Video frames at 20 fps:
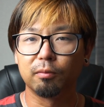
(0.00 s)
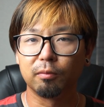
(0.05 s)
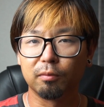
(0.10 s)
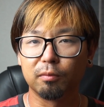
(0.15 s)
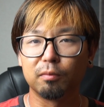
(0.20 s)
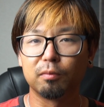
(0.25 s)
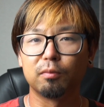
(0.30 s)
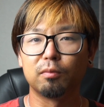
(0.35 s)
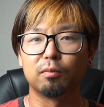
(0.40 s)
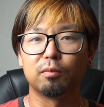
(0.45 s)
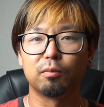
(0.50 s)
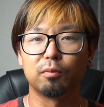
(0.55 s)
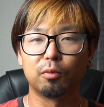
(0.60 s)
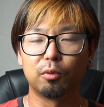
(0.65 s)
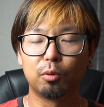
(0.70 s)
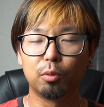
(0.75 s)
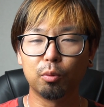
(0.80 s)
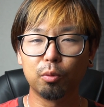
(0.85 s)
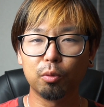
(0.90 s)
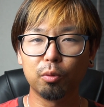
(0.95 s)
う
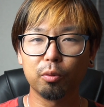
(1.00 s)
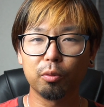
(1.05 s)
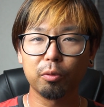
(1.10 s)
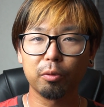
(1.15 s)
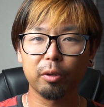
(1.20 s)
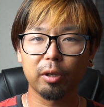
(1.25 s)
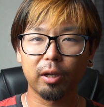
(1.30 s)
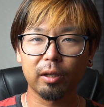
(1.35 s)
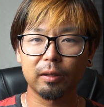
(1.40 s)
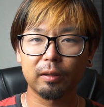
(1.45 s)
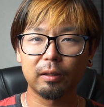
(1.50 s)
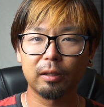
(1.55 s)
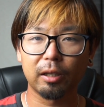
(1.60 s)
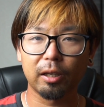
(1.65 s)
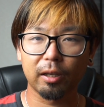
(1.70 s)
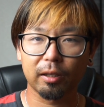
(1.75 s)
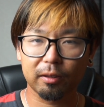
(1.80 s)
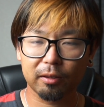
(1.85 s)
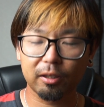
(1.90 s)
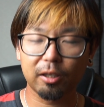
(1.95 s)
んどうやって
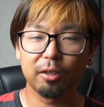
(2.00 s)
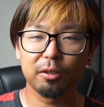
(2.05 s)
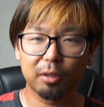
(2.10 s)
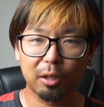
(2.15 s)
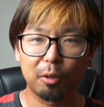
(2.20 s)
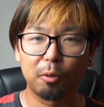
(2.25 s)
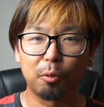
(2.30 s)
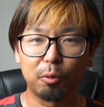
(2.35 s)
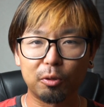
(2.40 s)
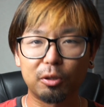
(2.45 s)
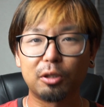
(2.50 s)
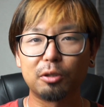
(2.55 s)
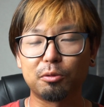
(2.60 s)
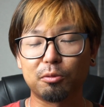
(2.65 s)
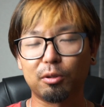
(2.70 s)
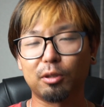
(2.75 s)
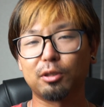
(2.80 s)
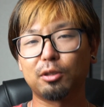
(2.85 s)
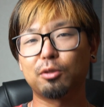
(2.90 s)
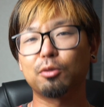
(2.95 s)
やってんだろうっていう
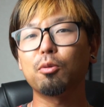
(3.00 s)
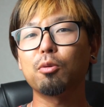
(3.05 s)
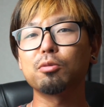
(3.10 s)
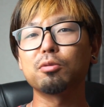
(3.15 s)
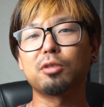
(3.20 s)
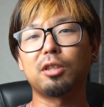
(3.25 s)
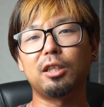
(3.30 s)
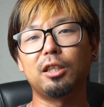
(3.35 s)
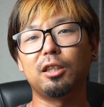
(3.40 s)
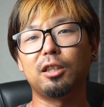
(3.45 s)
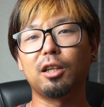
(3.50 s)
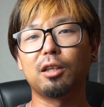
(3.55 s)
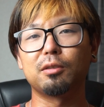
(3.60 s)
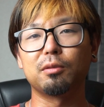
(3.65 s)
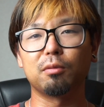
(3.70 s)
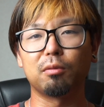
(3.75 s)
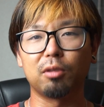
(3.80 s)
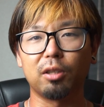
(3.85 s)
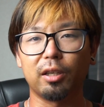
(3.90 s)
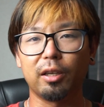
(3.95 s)
のがすごく気にな
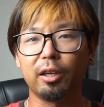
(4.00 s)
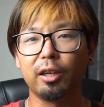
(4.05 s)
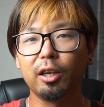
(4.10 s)
るので